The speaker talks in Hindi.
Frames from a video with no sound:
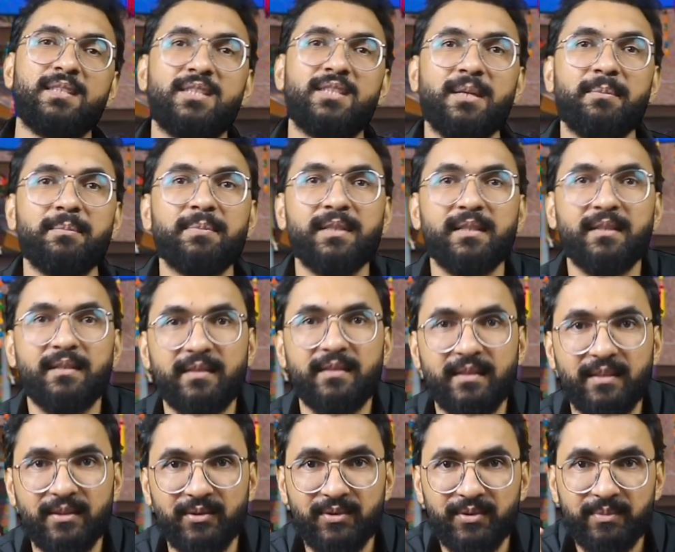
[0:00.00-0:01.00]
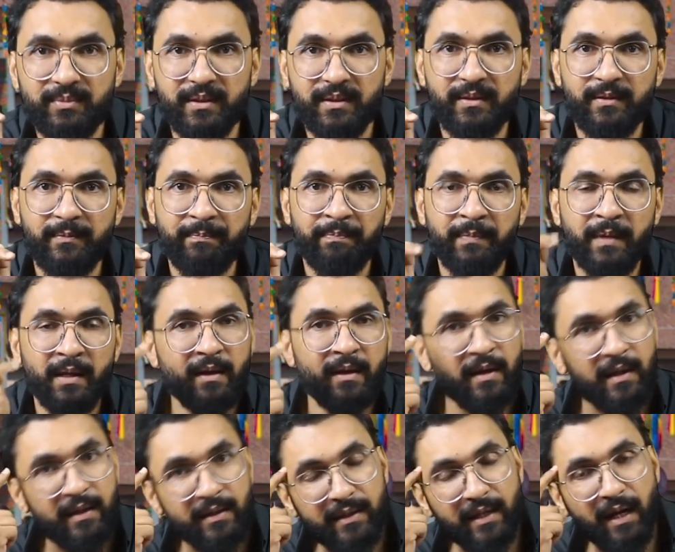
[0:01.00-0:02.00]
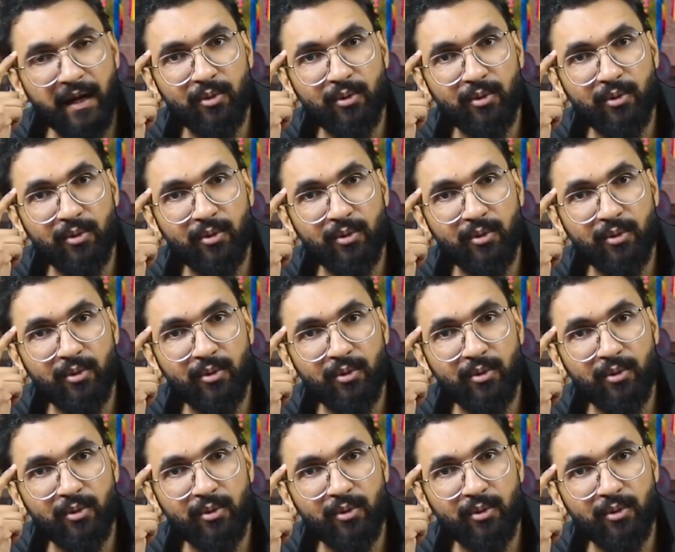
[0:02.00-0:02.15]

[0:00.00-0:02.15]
जंप कर देंगे उसमें क्या